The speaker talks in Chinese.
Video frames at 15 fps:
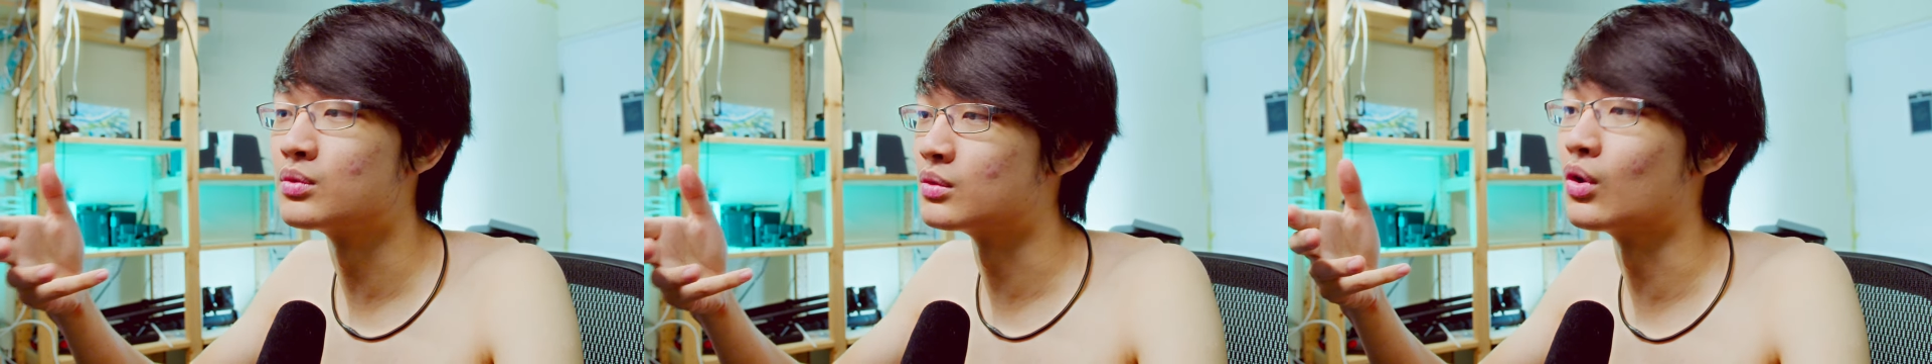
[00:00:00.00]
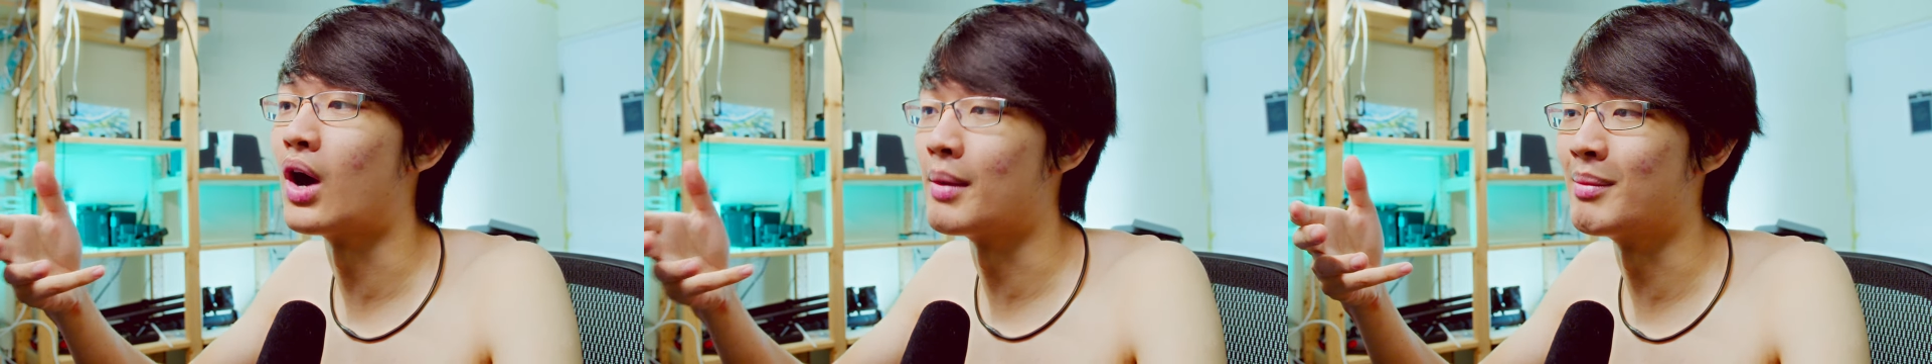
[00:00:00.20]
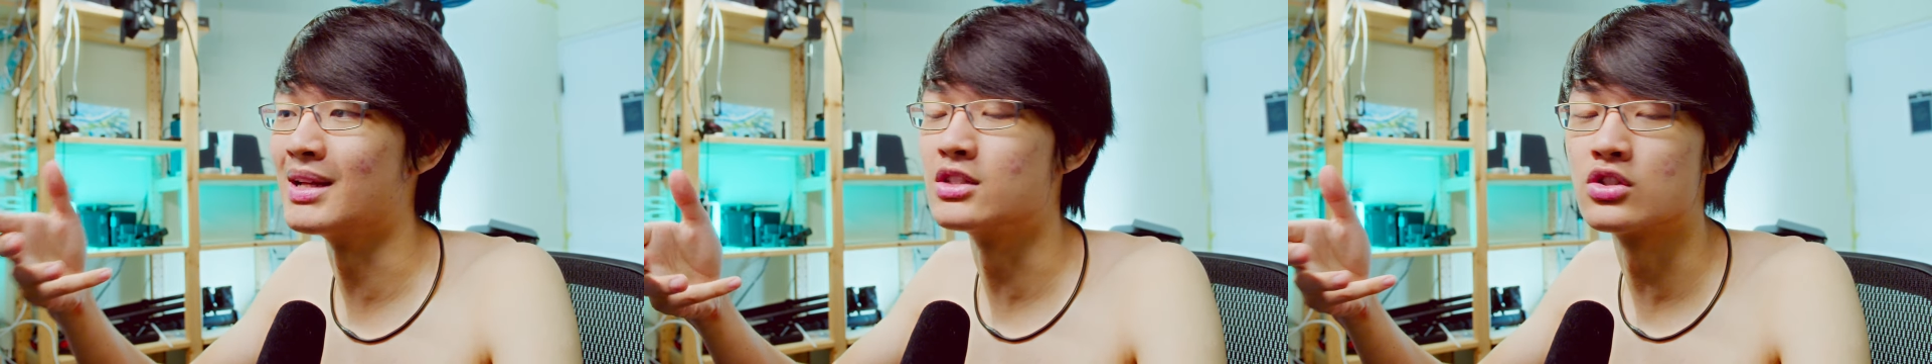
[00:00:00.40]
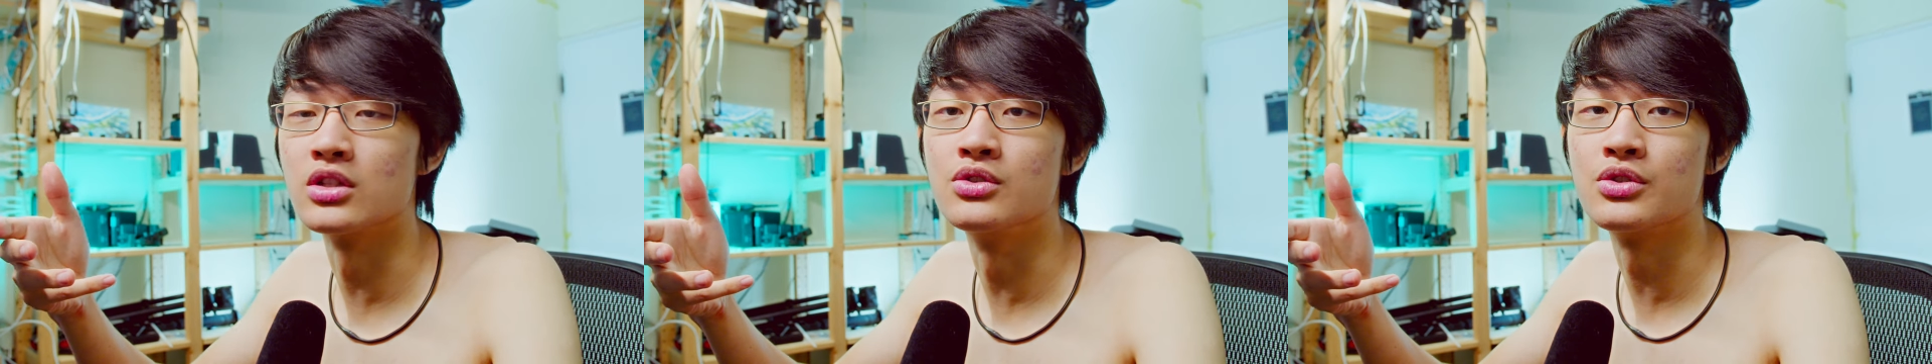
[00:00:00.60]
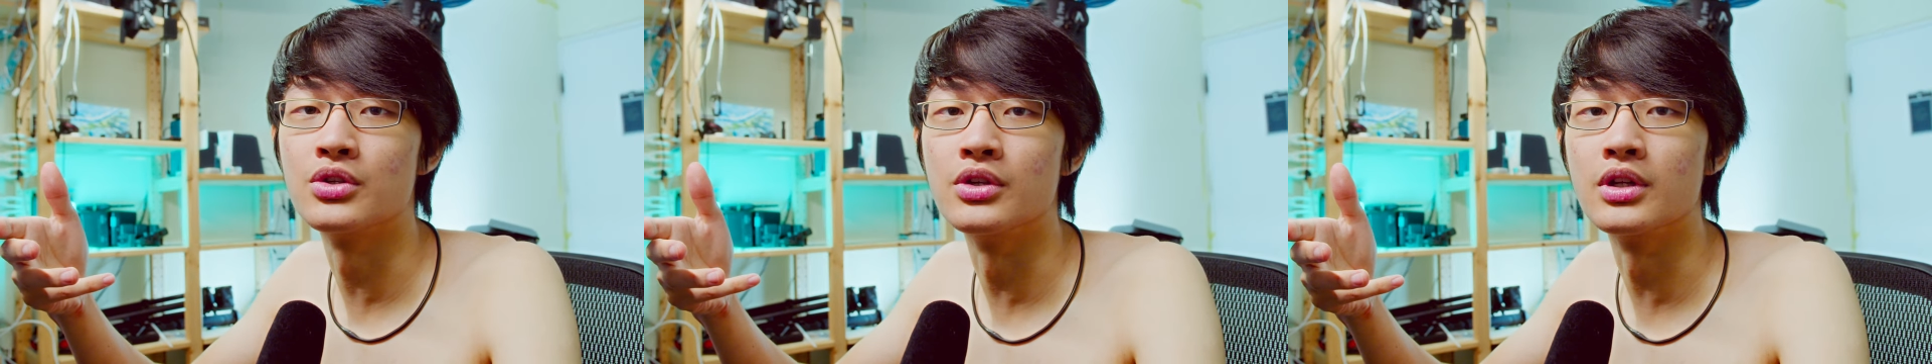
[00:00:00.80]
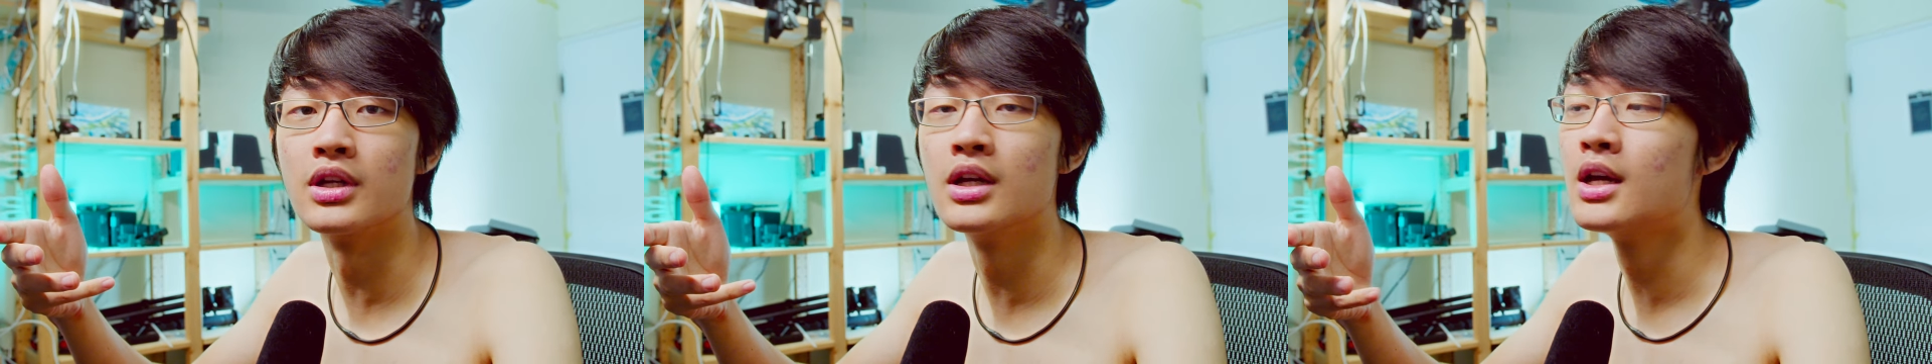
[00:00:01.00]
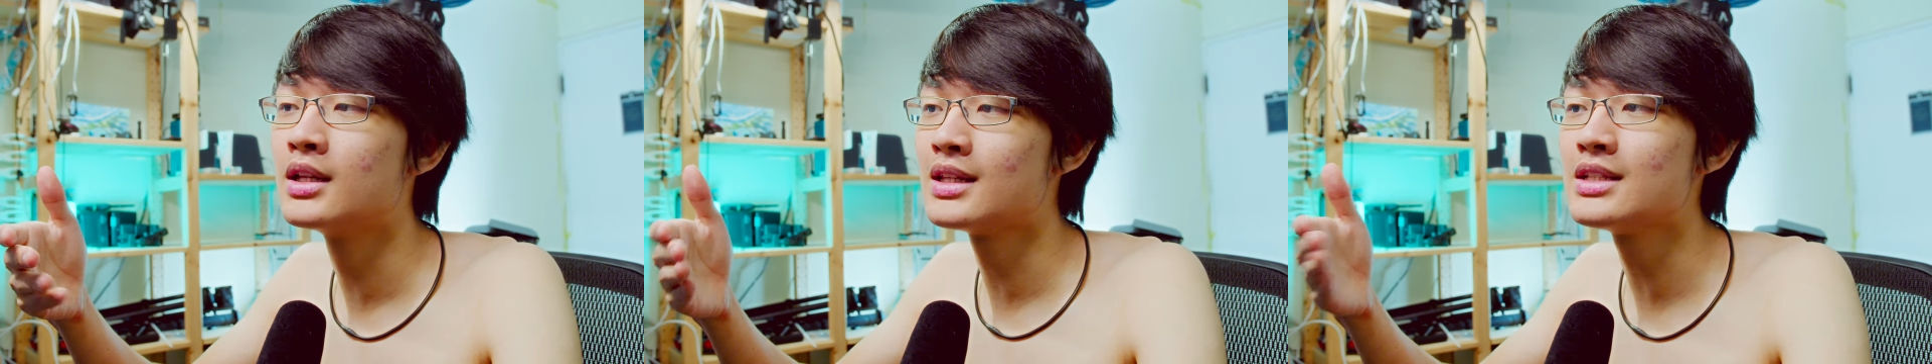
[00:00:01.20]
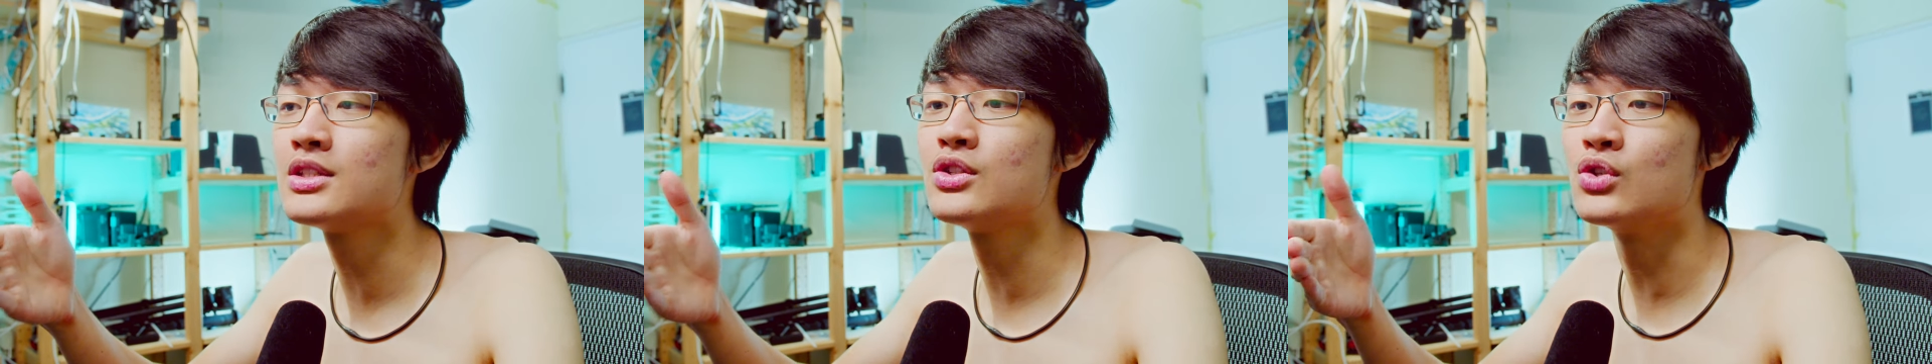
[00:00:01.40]
都还蛮正确的，
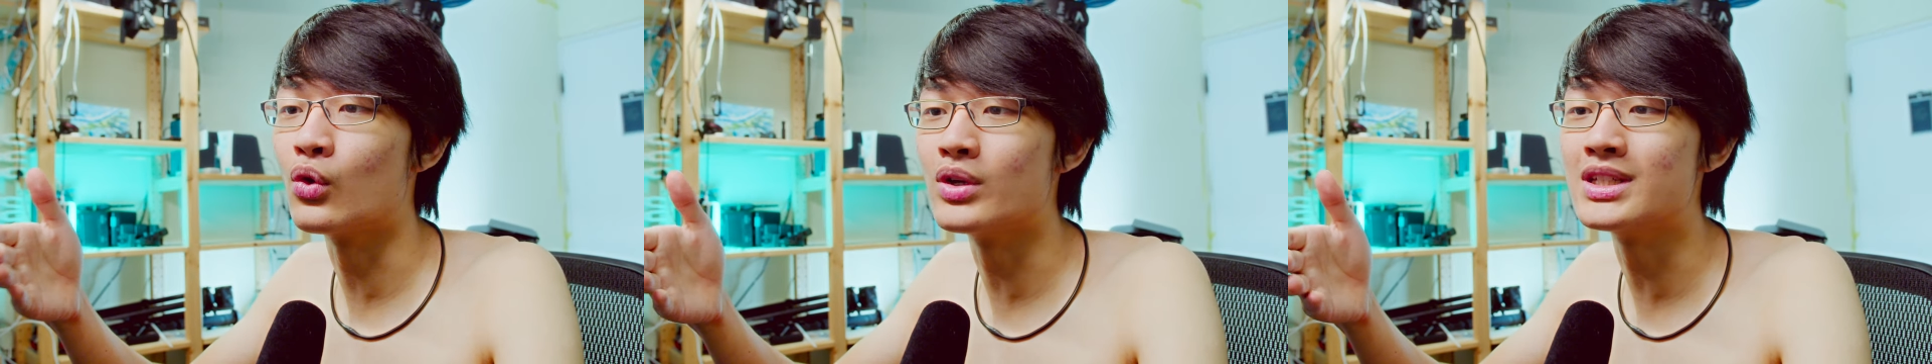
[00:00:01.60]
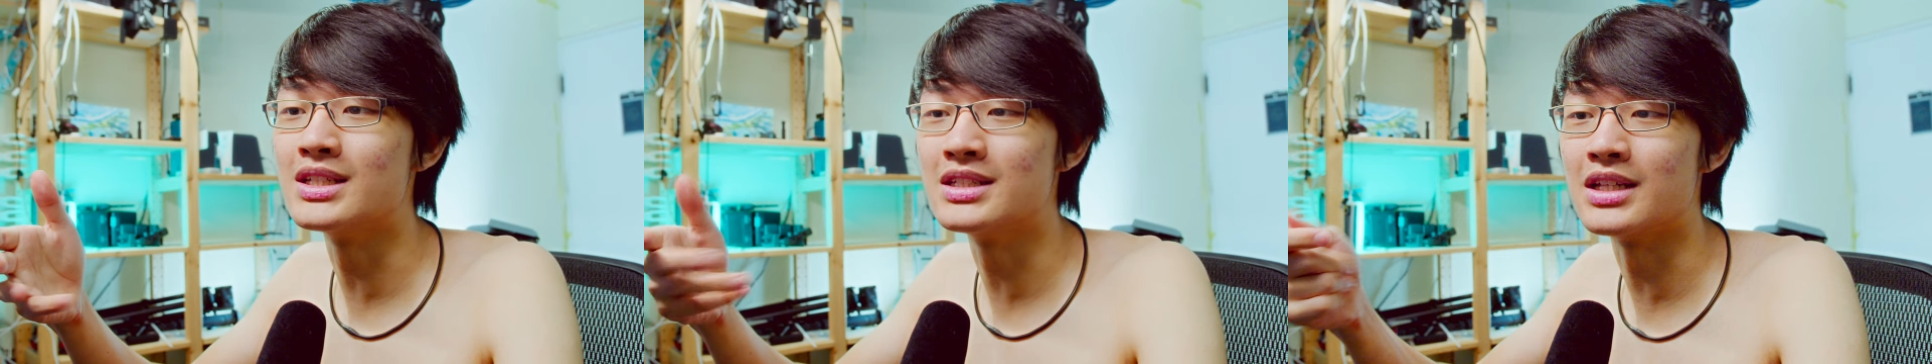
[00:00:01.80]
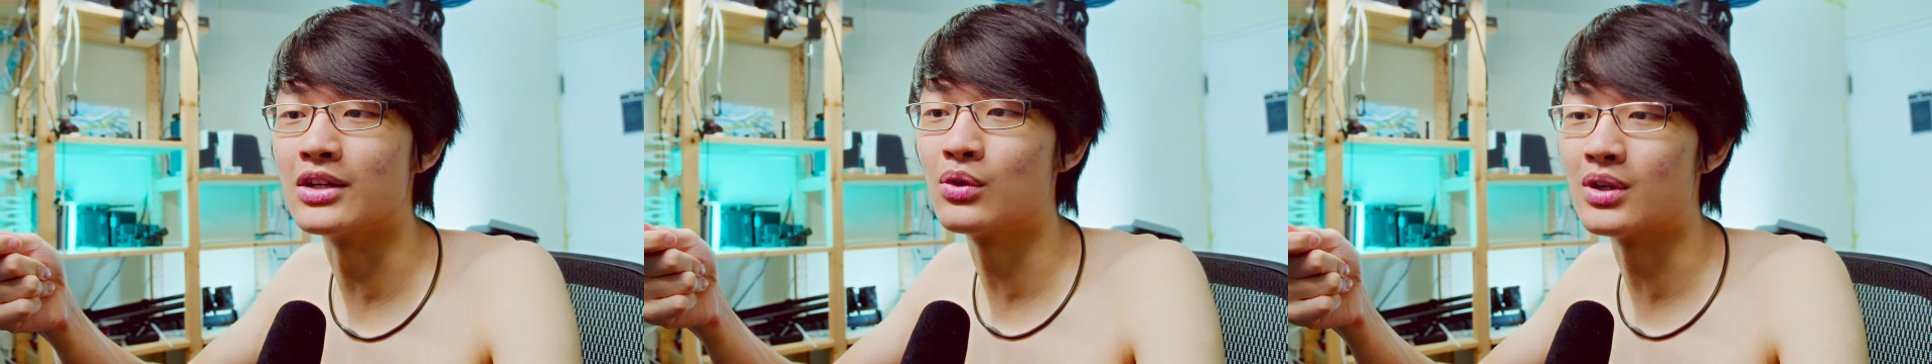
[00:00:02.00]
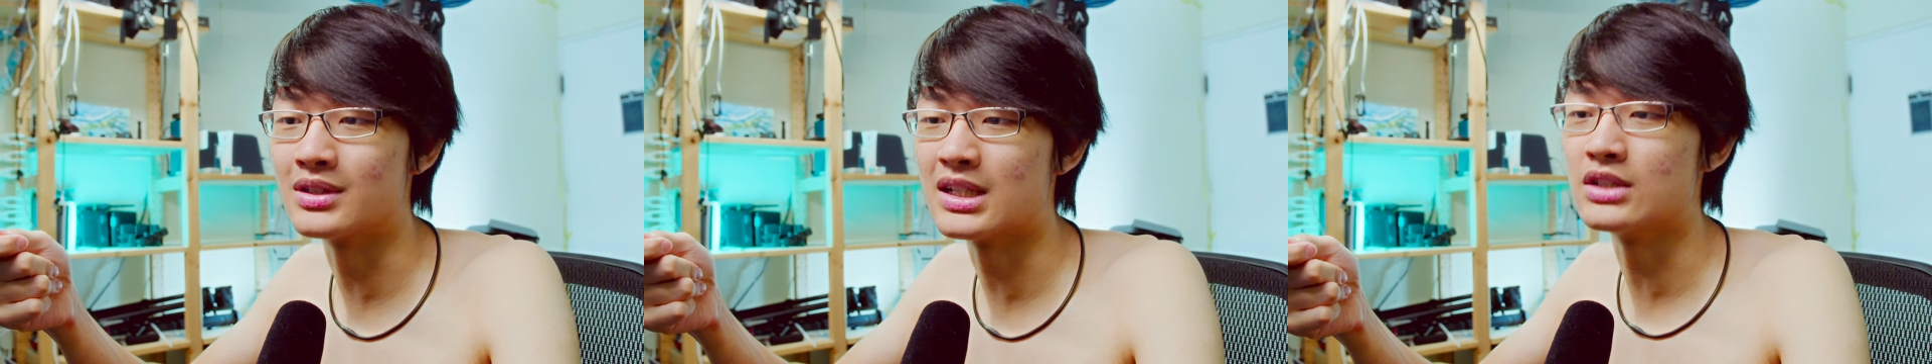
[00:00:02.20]
但是有一些情况，